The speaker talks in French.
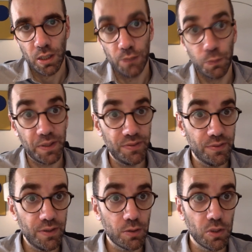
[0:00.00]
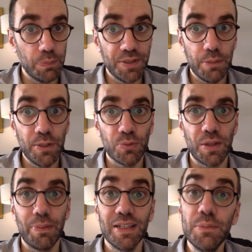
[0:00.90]
Il faut préciser que l'épidémie ne
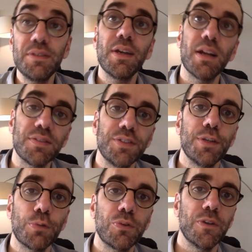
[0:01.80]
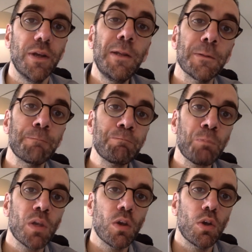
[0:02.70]
s'est pas limitée à la cité phocéenne.
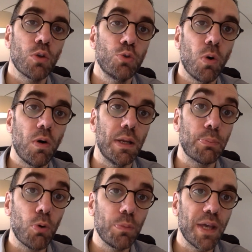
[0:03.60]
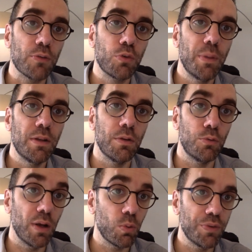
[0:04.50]
Durant les premières semaines
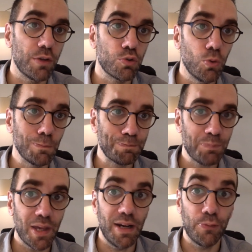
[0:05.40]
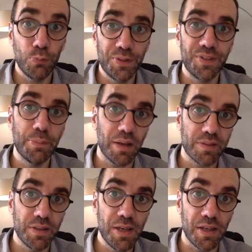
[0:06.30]
de la contagion, la fuite des
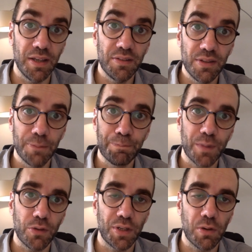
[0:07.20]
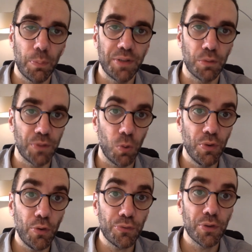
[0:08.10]
Marseillais aisés dans les campagnes
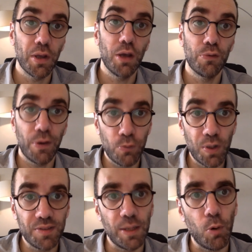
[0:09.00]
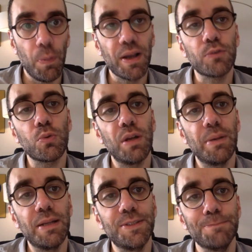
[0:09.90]
environnantes favorise la propagation de la
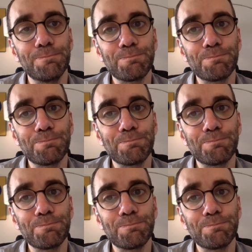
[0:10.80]
maladie.